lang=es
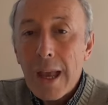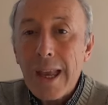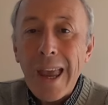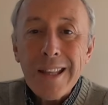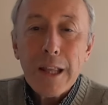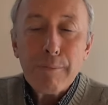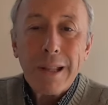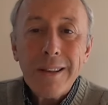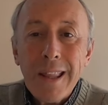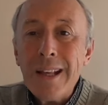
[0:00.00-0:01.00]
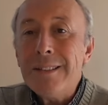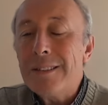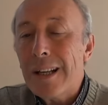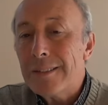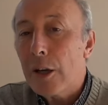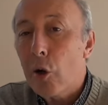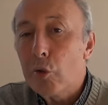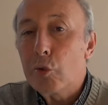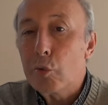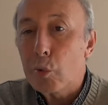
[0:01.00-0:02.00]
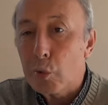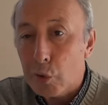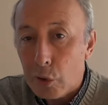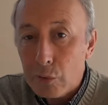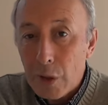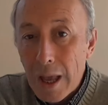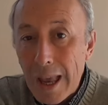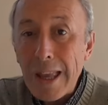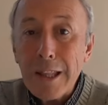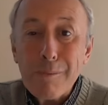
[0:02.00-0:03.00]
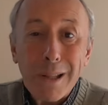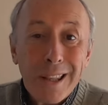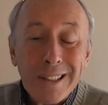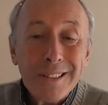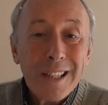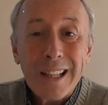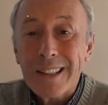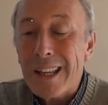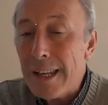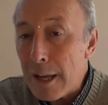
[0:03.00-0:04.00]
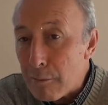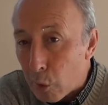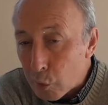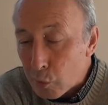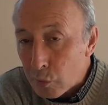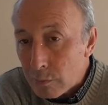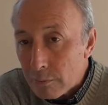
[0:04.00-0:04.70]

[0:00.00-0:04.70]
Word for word: qué independencia se construyó, qué independencia tenemos.